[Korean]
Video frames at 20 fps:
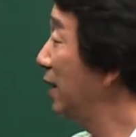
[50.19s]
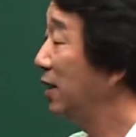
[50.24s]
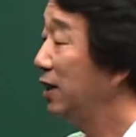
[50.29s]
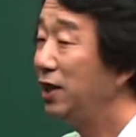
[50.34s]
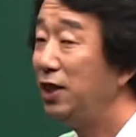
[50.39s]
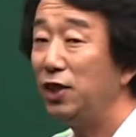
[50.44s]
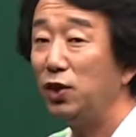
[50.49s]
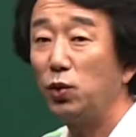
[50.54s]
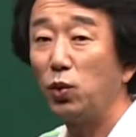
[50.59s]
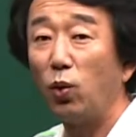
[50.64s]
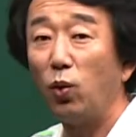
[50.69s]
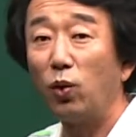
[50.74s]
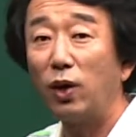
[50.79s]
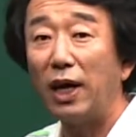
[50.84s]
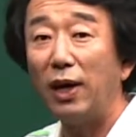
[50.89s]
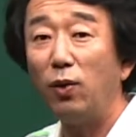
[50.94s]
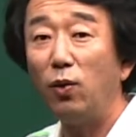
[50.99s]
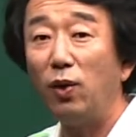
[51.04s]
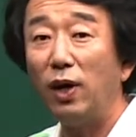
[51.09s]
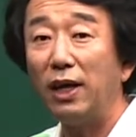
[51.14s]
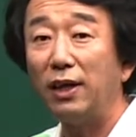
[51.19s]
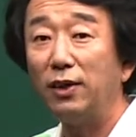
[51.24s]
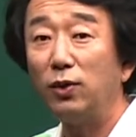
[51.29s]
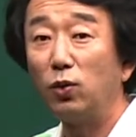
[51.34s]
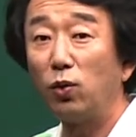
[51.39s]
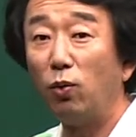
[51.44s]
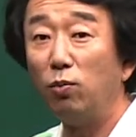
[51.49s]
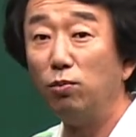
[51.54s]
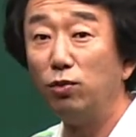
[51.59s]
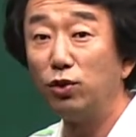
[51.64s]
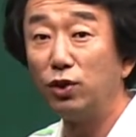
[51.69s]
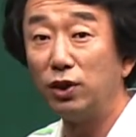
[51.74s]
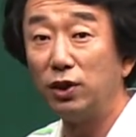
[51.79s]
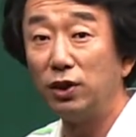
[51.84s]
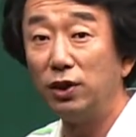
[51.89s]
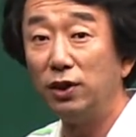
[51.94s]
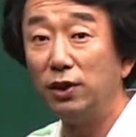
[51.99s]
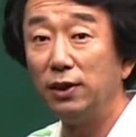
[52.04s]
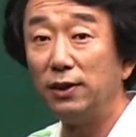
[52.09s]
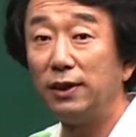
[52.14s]
이 교라고 하는
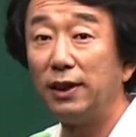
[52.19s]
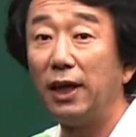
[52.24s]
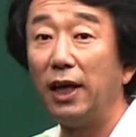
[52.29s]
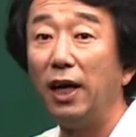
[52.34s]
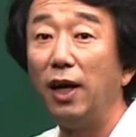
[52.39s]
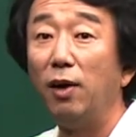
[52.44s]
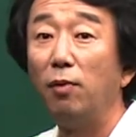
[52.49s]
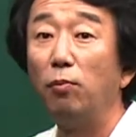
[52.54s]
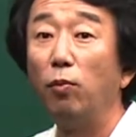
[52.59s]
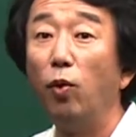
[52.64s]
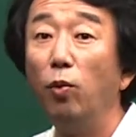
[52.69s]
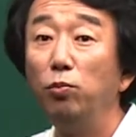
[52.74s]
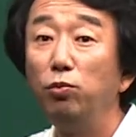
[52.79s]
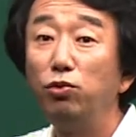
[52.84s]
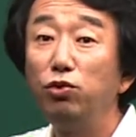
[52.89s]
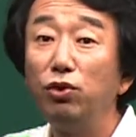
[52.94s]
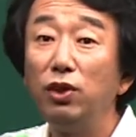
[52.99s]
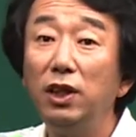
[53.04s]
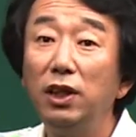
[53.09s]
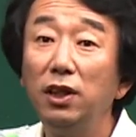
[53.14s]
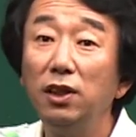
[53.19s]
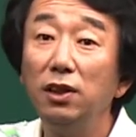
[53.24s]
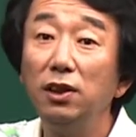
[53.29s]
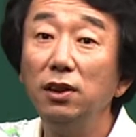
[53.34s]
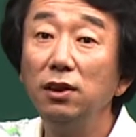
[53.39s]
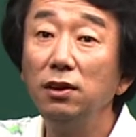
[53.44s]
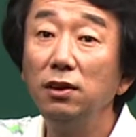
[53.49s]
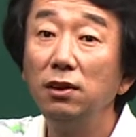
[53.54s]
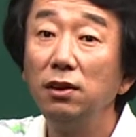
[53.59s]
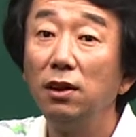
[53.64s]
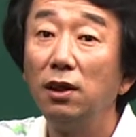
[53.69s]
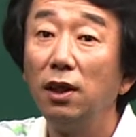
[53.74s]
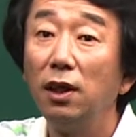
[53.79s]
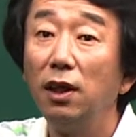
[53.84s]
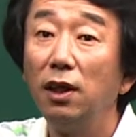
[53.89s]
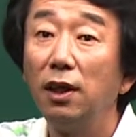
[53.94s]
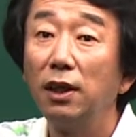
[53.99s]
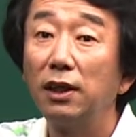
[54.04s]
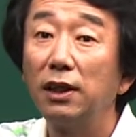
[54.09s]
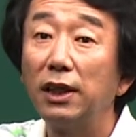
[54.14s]
동물은 몸뚱이는
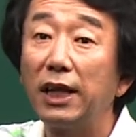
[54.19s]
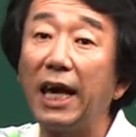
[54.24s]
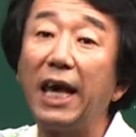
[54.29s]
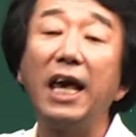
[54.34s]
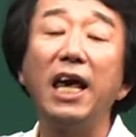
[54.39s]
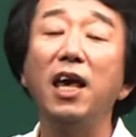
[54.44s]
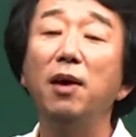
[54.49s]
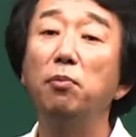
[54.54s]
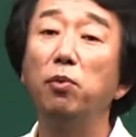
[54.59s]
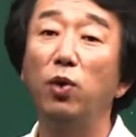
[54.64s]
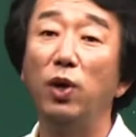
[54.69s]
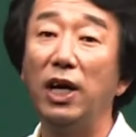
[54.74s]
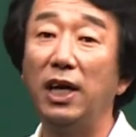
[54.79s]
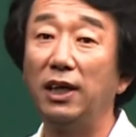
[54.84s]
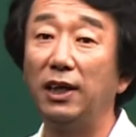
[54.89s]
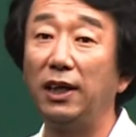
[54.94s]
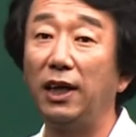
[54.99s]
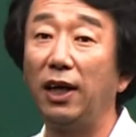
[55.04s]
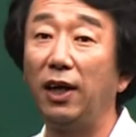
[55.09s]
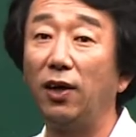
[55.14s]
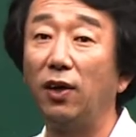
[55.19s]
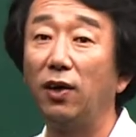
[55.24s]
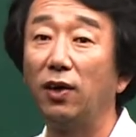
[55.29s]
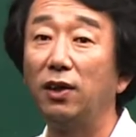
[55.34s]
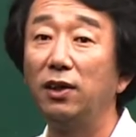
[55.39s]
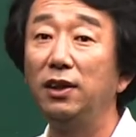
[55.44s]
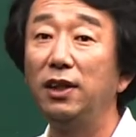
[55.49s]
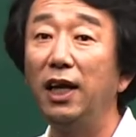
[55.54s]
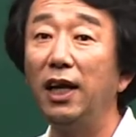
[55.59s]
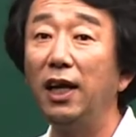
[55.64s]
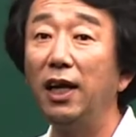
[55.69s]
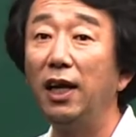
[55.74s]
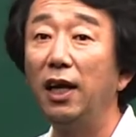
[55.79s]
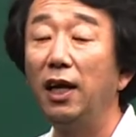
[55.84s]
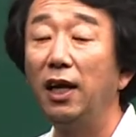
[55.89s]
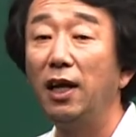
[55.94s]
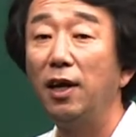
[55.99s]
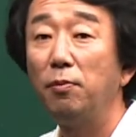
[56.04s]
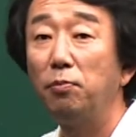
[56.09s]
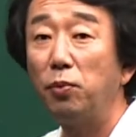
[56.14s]
개 모양이에요. 근데
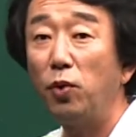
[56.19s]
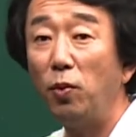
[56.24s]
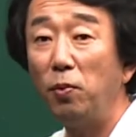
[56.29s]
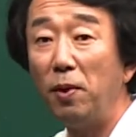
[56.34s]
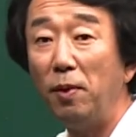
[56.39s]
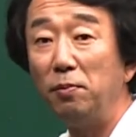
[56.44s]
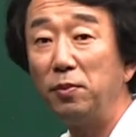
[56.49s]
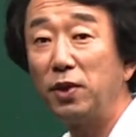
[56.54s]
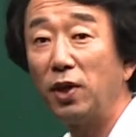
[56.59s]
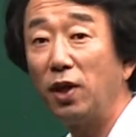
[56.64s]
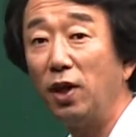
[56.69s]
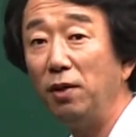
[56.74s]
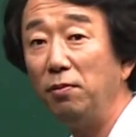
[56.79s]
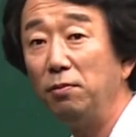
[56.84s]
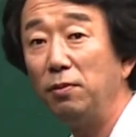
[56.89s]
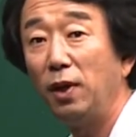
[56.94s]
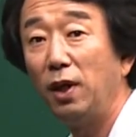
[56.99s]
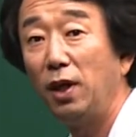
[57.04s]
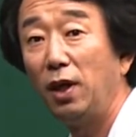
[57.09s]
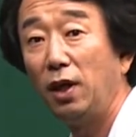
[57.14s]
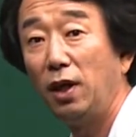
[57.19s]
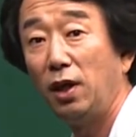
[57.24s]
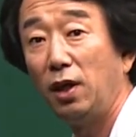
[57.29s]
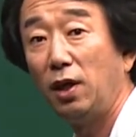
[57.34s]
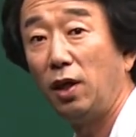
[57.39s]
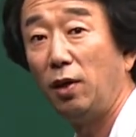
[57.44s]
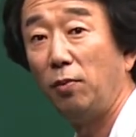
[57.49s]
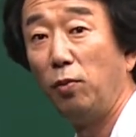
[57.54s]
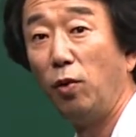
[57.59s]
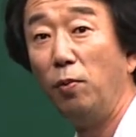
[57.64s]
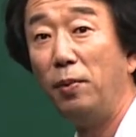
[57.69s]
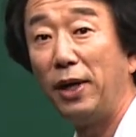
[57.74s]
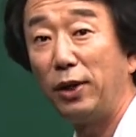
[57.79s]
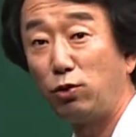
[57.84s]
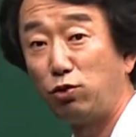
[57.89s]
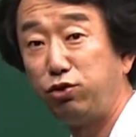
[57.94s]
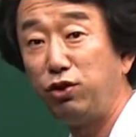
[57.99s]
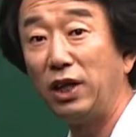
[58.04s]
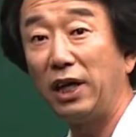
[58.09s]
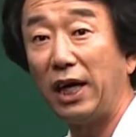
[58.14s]
표범처럼 몸에
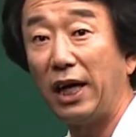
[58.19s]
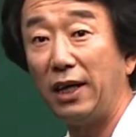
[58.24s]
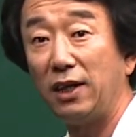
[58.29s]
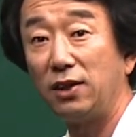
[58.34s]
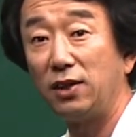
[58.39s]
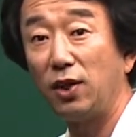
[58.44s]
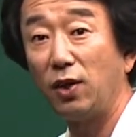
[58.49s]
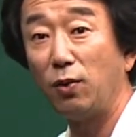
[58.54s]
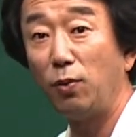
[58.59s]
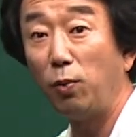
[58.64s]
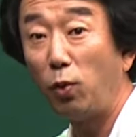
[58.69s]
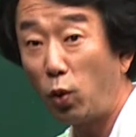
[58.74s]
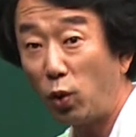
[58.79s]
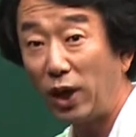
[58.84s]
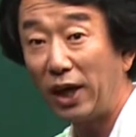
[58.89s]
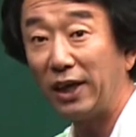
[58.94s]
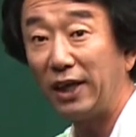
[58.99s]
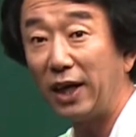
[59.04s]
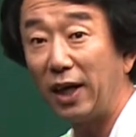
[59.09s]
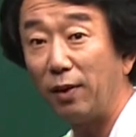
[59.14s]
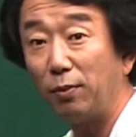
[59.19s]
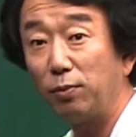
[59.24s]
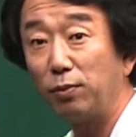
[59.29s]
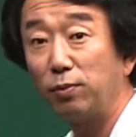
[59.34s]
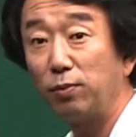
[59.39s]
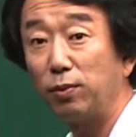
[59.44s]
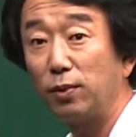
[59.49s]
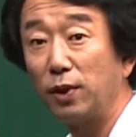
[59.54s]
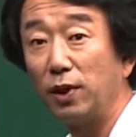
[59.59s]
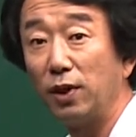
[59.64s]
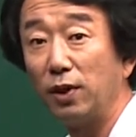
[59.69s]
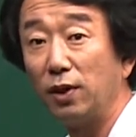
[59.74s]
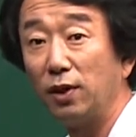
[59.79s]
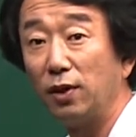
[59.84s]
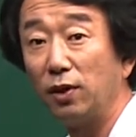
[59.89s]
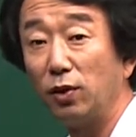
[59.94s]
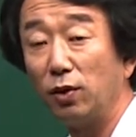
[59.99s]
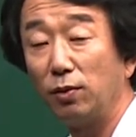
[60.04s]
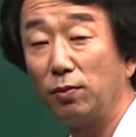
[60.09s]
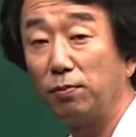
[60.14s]
줄이가 있어요. 호랑이나
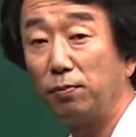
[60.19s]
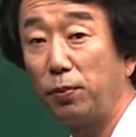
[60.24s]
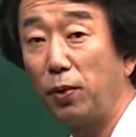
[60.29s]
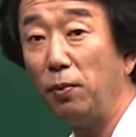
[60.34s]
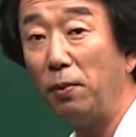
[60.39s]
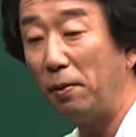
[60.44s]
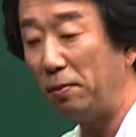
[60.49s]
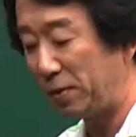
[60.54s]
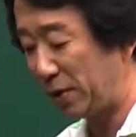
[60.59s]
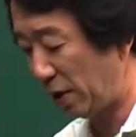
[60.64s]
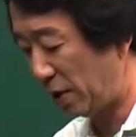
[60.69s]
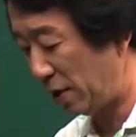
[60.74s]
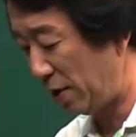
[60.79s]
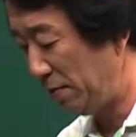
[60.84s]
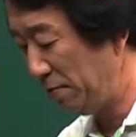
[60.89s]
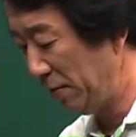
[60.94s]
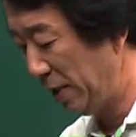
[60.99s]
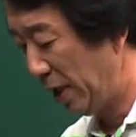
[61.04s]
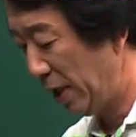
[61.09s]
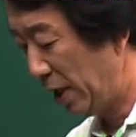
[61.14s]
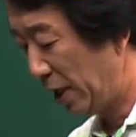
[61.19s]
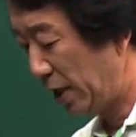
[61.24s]
그 표범처럼.